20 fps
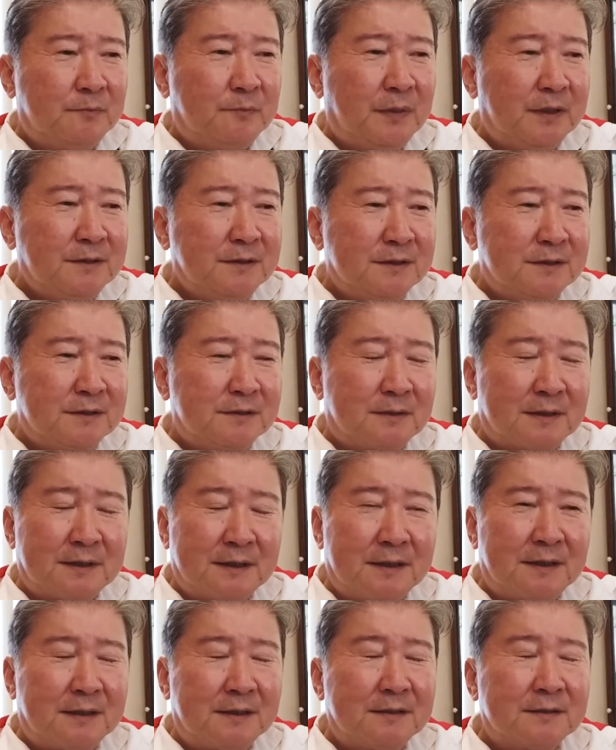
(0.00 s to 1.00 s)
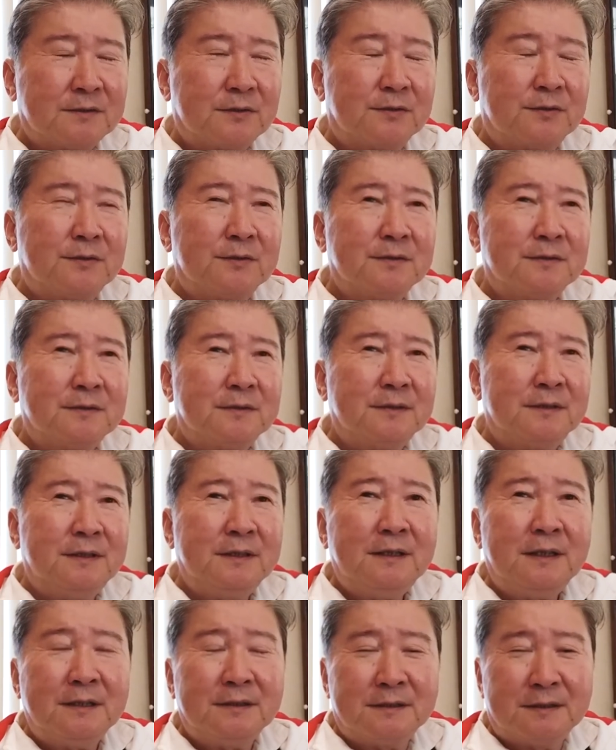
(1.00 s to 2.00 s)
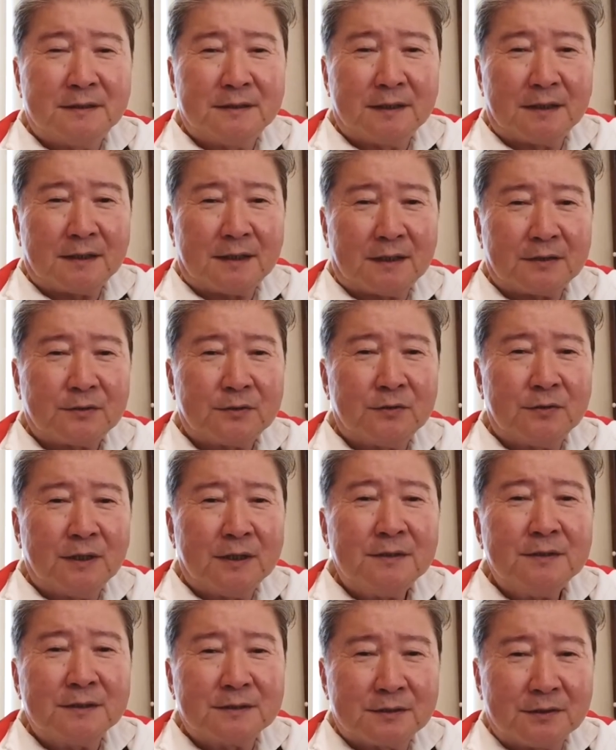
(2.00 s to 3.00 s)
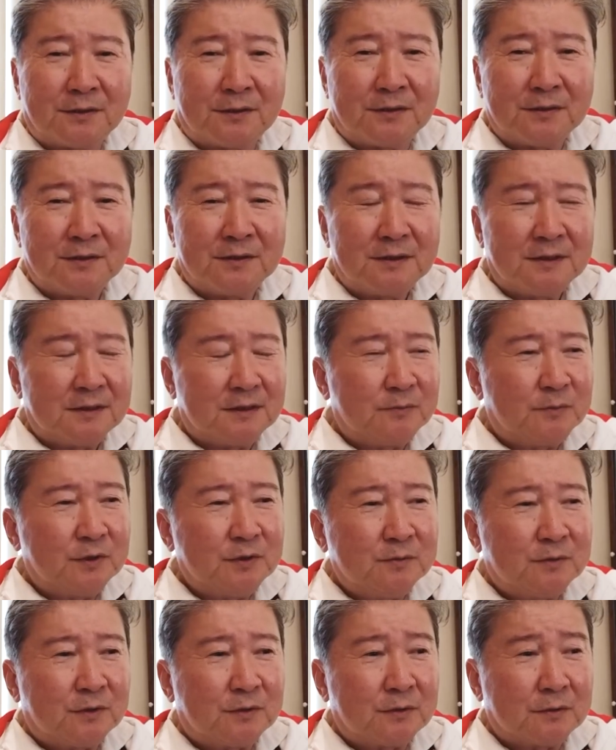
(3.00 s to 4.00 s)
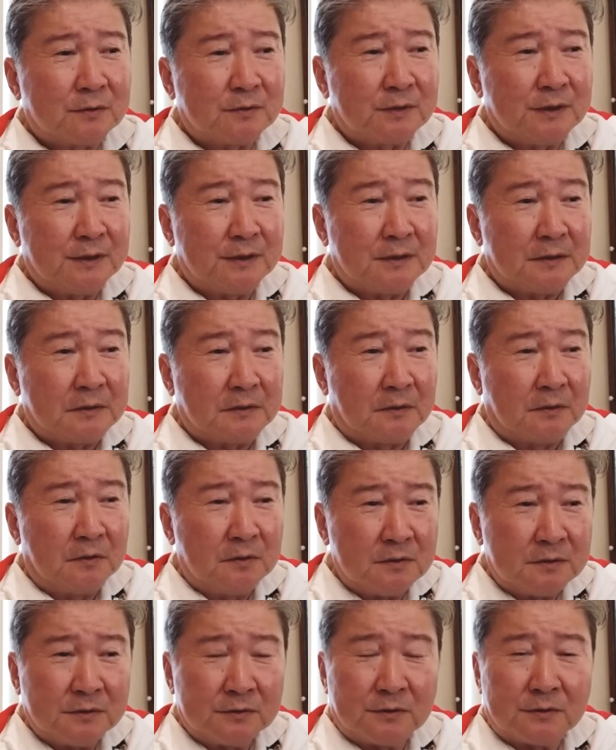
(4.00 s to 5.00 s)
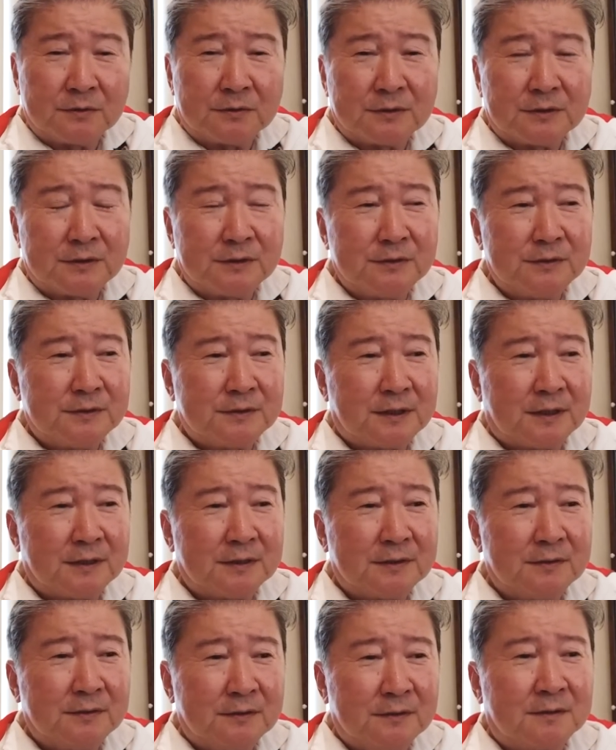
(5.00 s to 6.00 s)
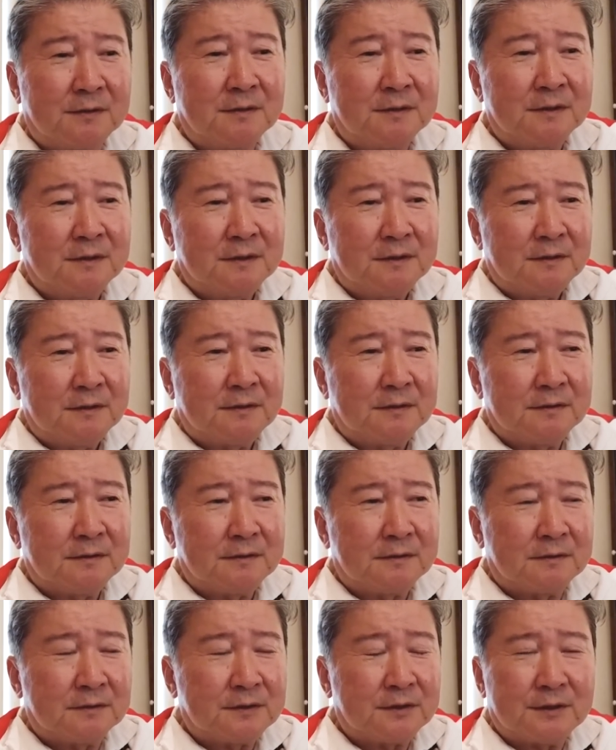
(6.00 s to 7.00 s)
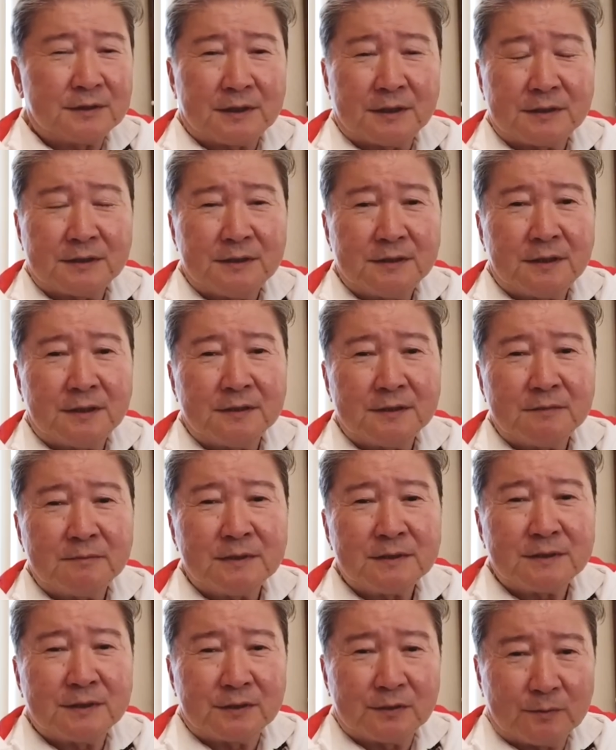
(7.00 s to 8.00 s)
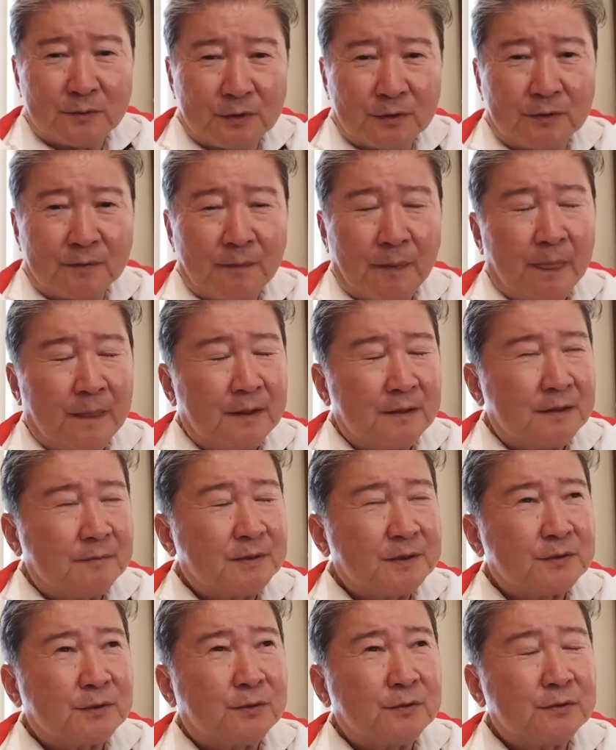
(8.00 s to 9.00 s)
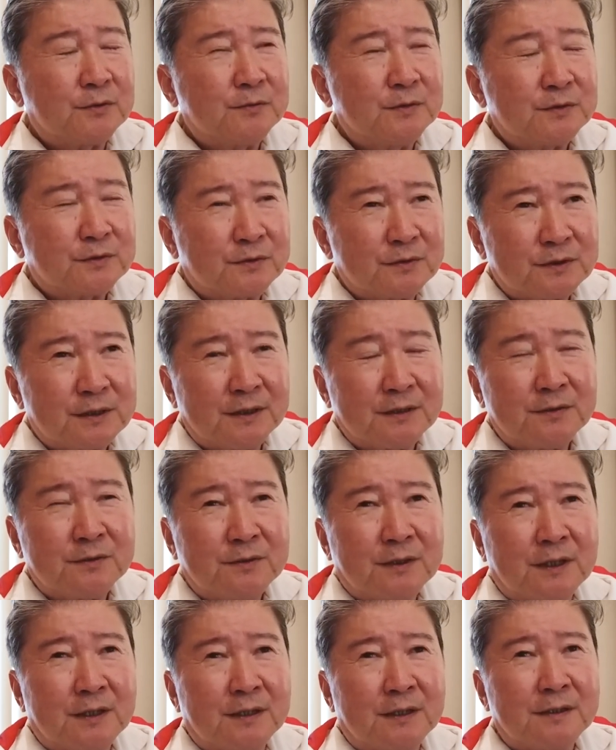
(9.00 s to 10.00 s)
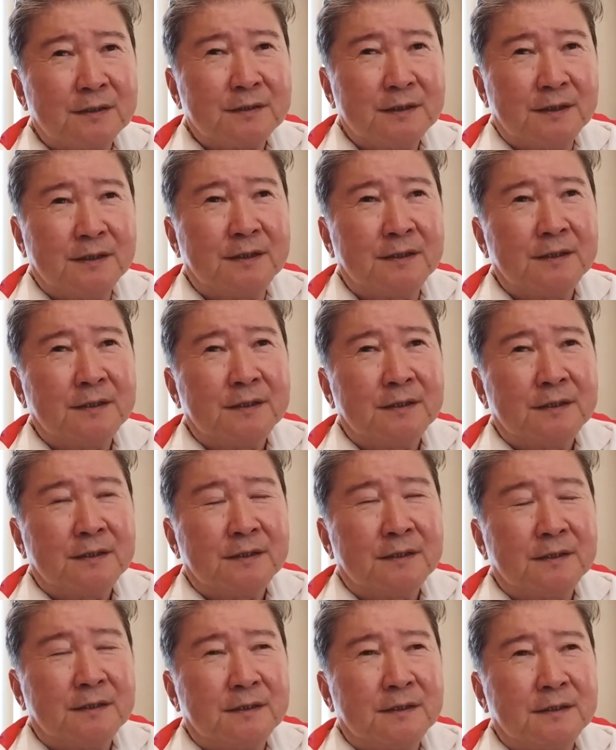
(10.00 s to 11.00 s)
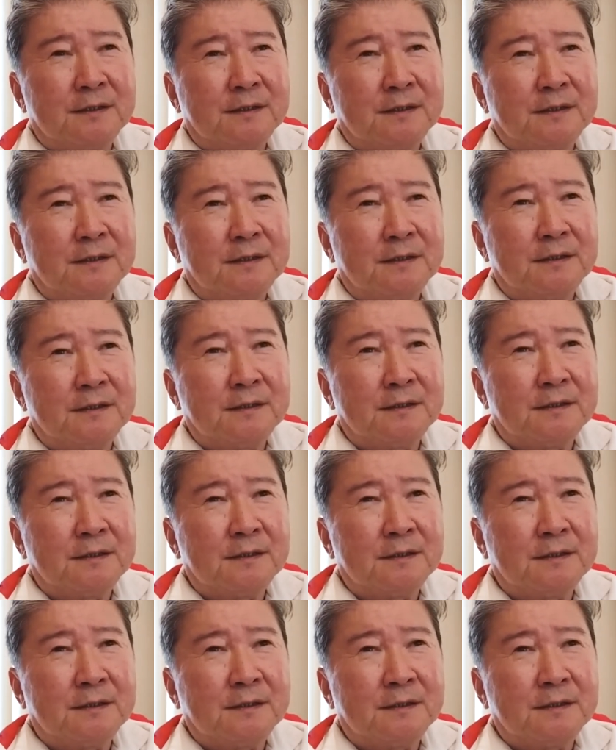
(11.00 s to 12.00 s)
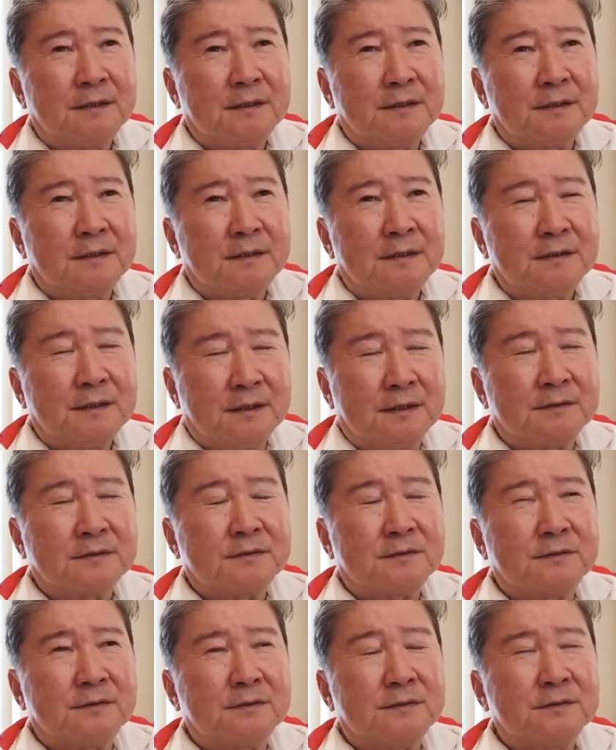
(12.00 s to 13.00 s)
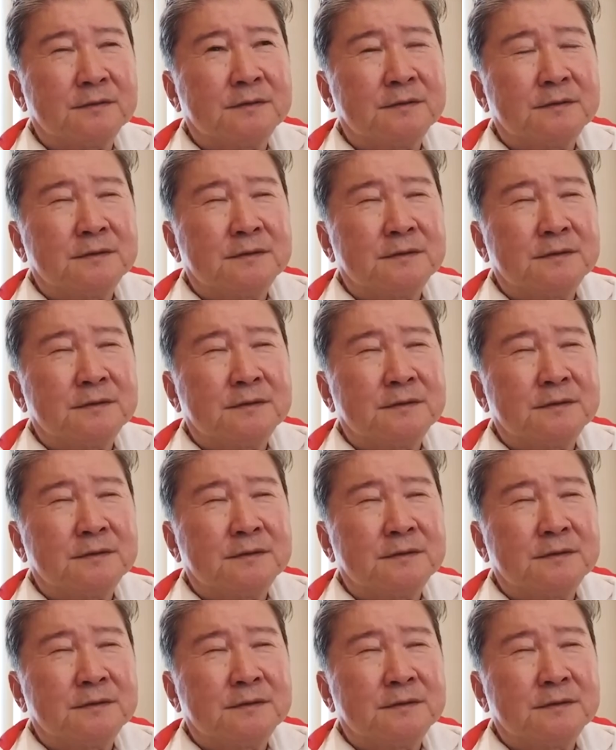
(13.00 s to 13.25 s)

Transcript: 般人にはね、その、理解できない葛藤があるんですよ。僕もね、多くの地主さんのお世話させていただいてますけども、やっぱりそこの息子さんとかね、ね、その、